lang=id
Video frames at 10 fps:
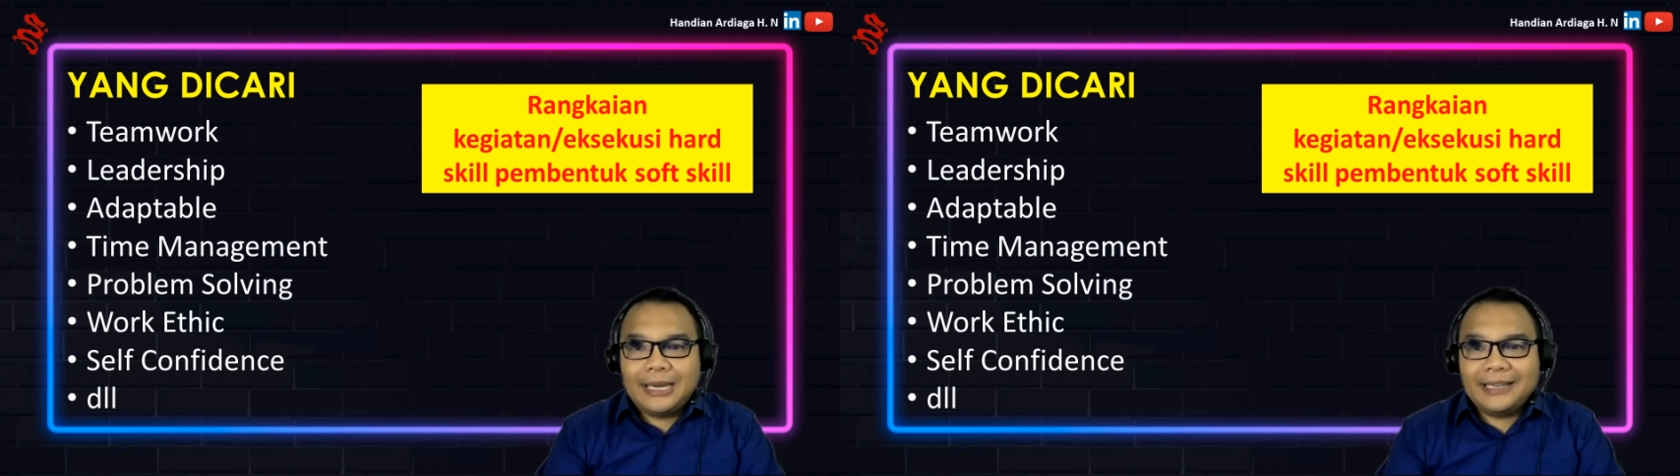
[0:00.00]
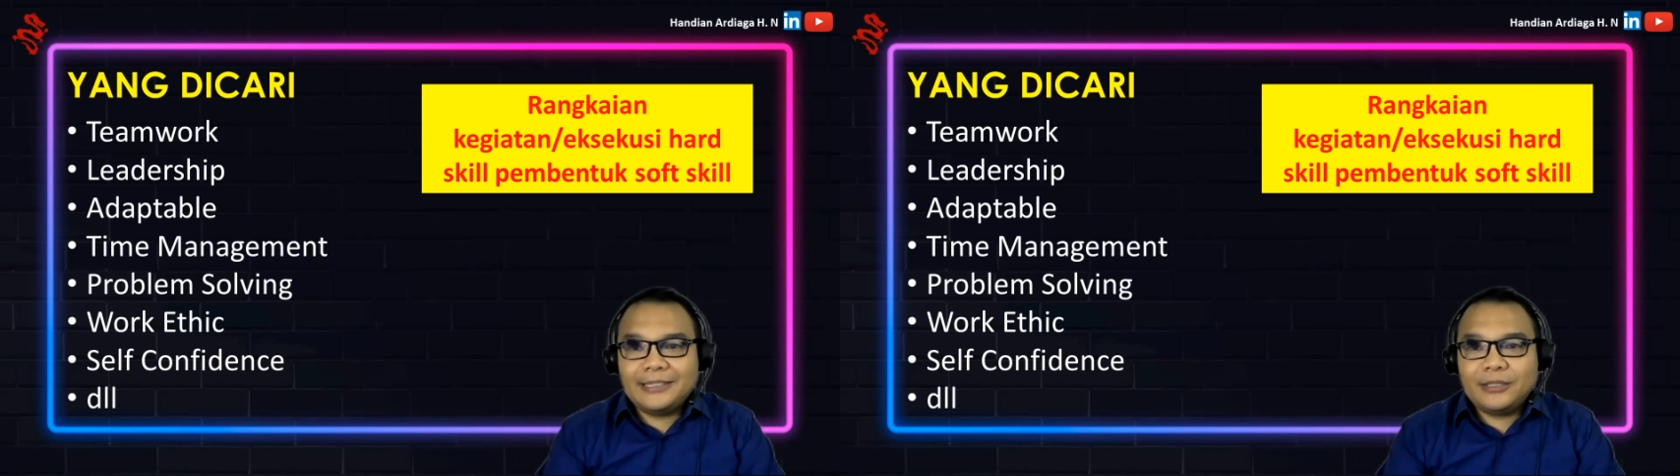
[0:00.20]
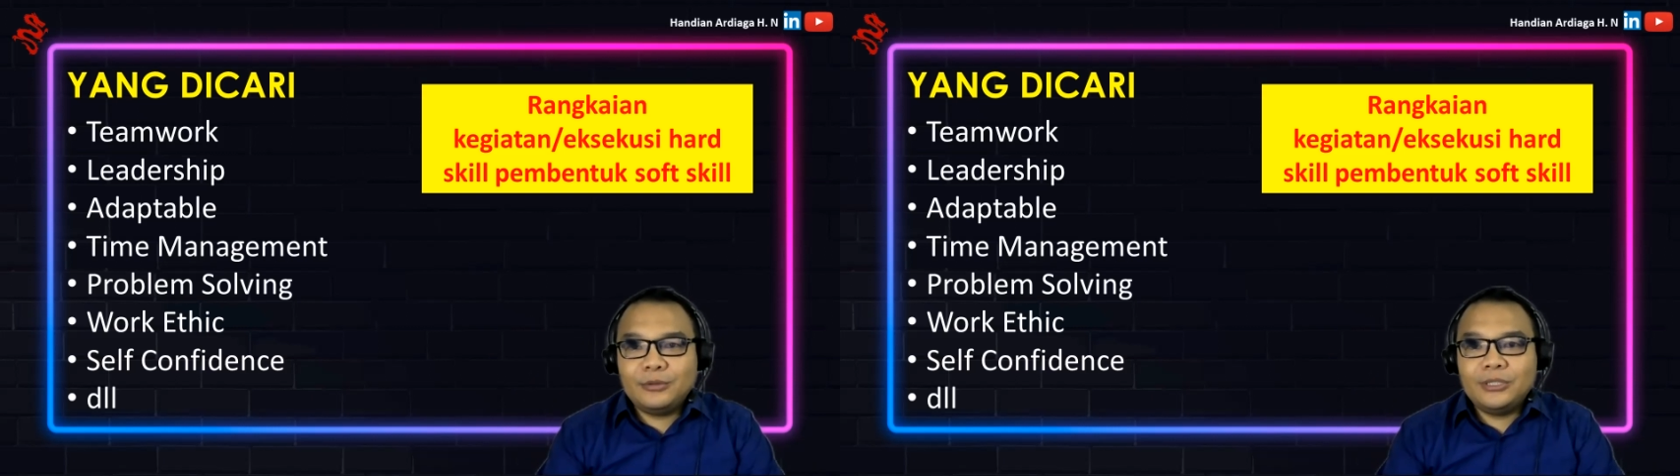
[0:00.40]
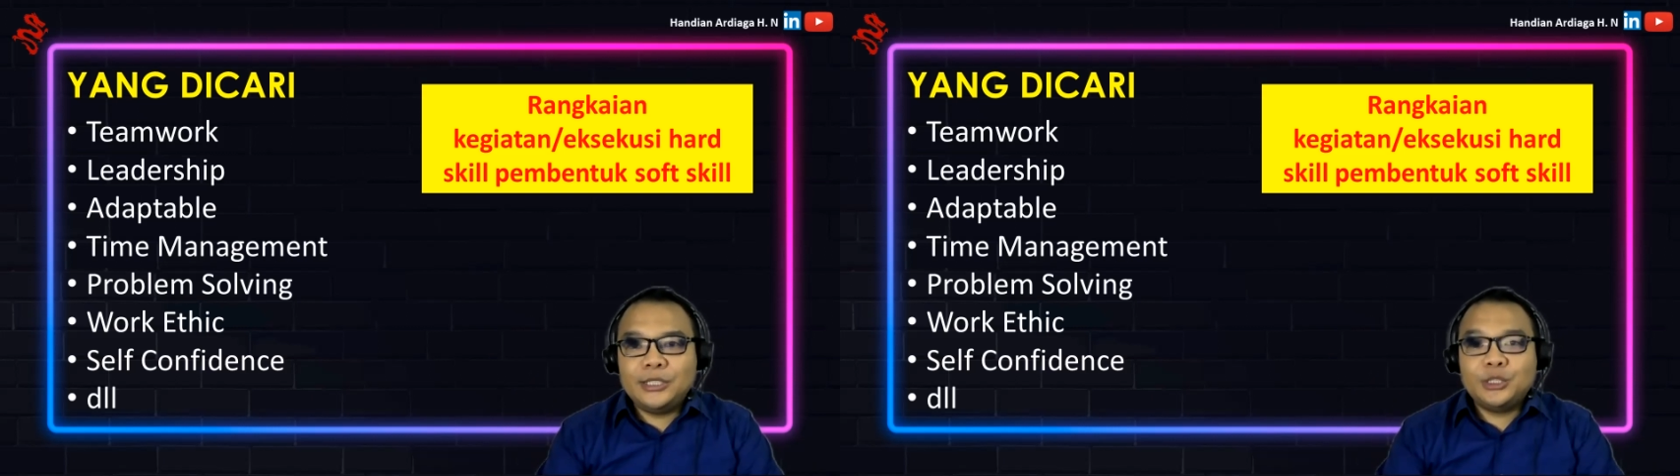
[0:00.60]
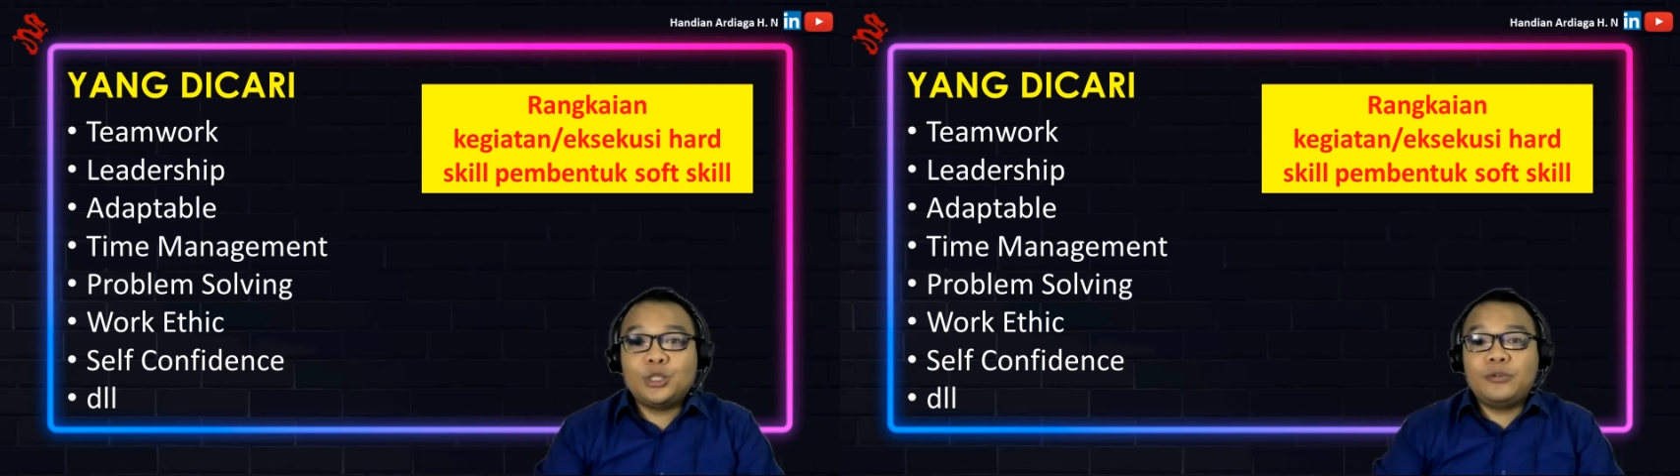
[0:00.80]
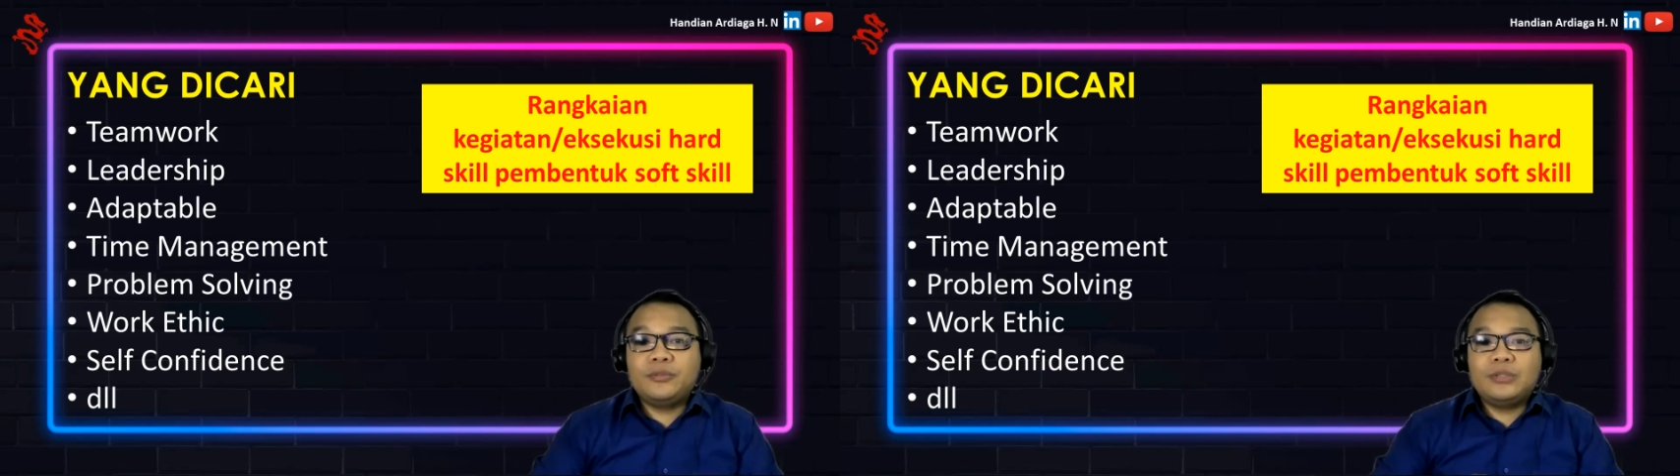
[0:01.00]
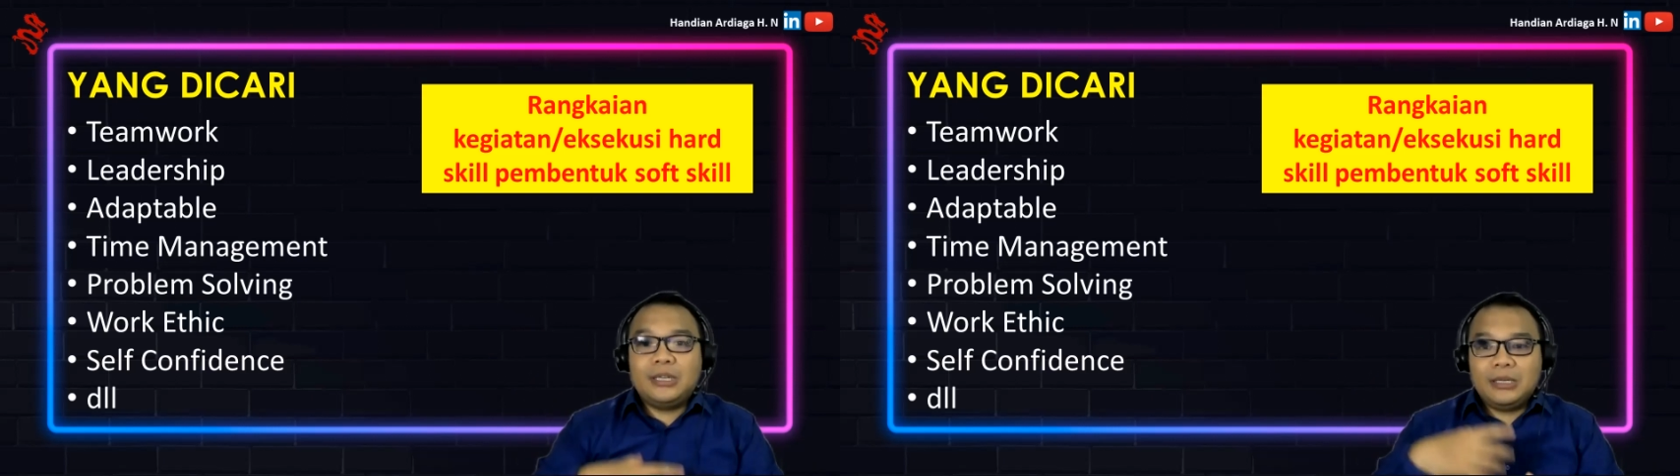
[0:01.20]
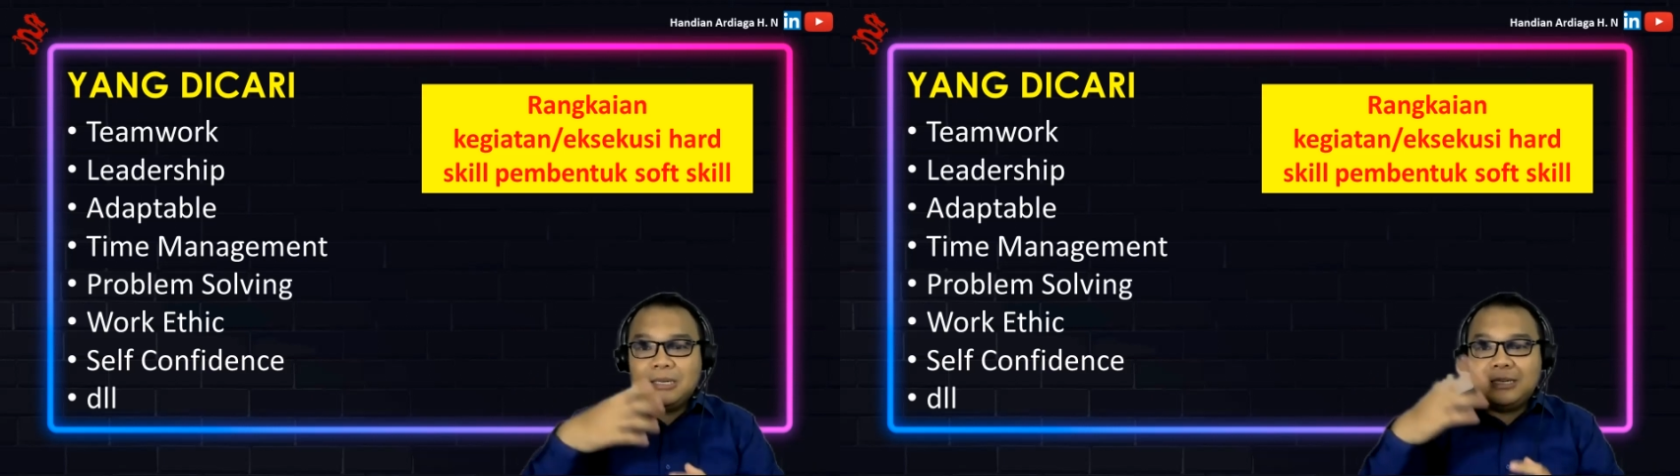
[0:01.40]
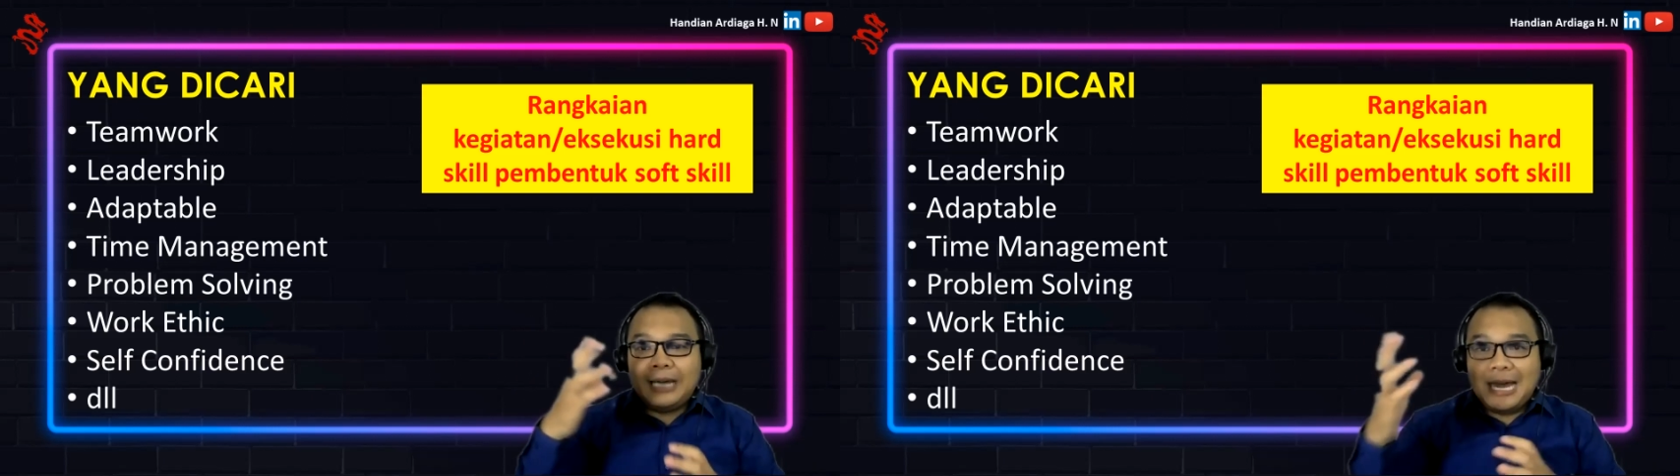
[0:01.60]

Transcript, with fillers: eksekusi soft uh,